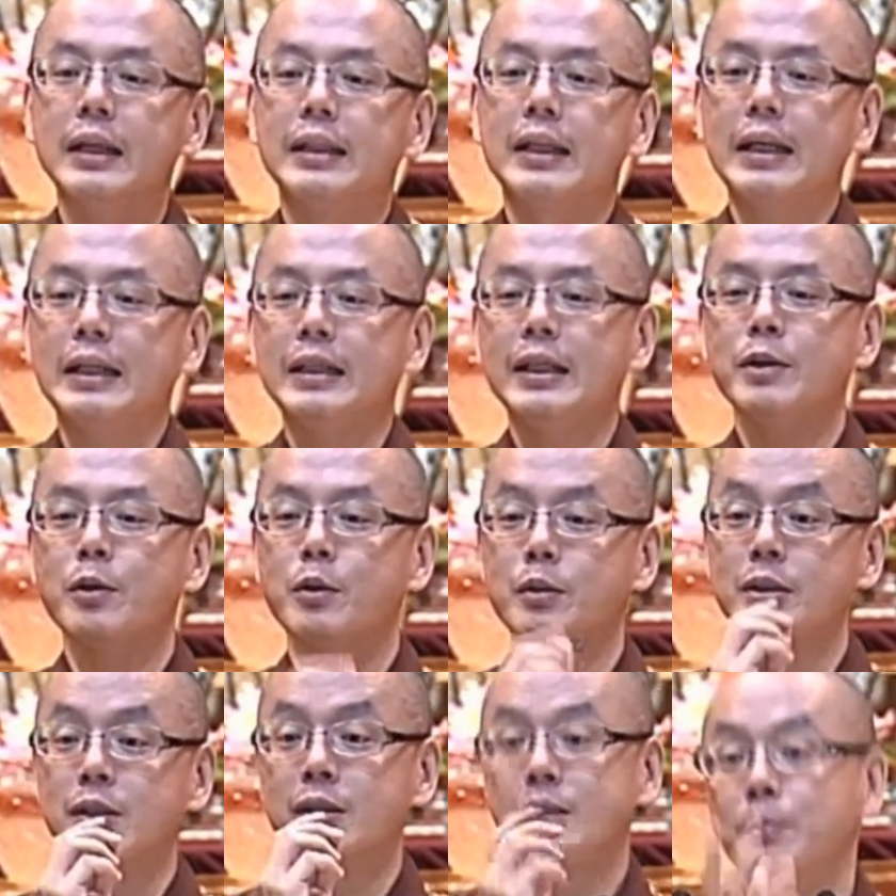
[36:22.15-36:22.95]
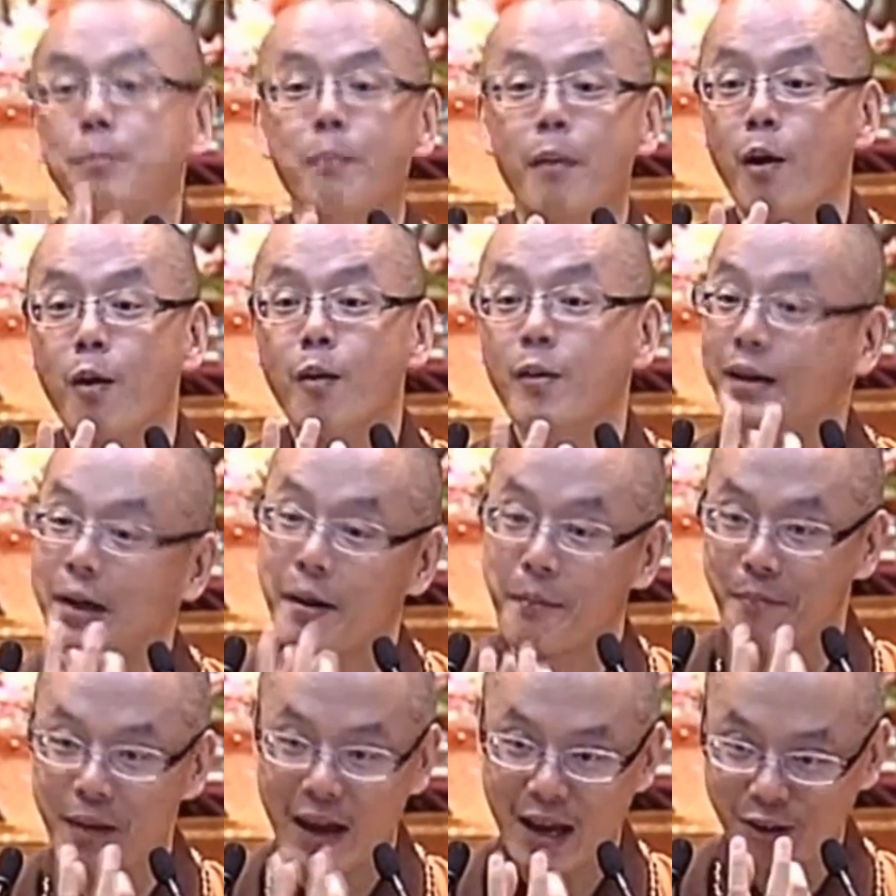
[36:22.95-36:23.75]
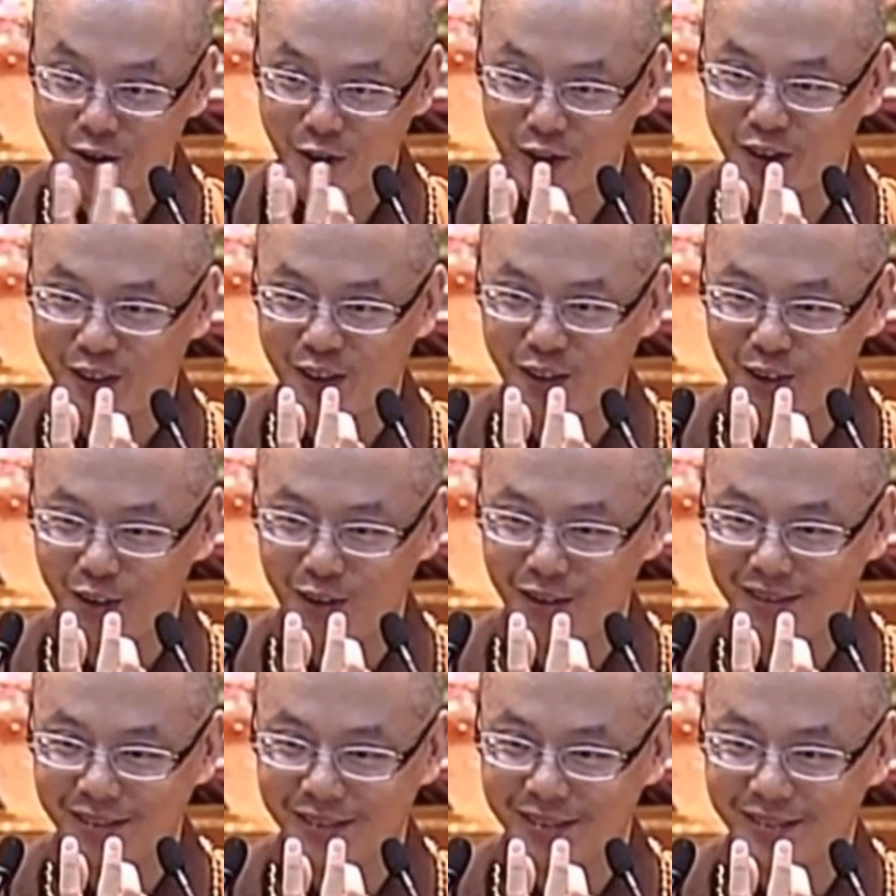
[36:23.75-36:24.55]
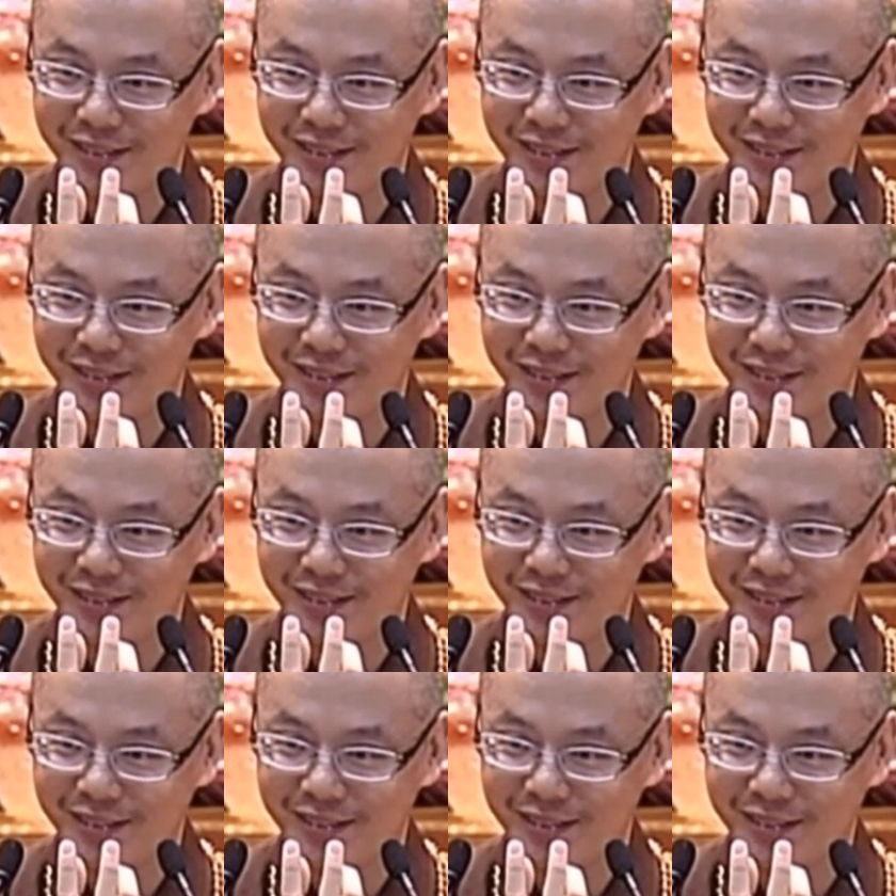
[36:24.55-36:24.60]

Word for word: 那一定有 small compassion 咯，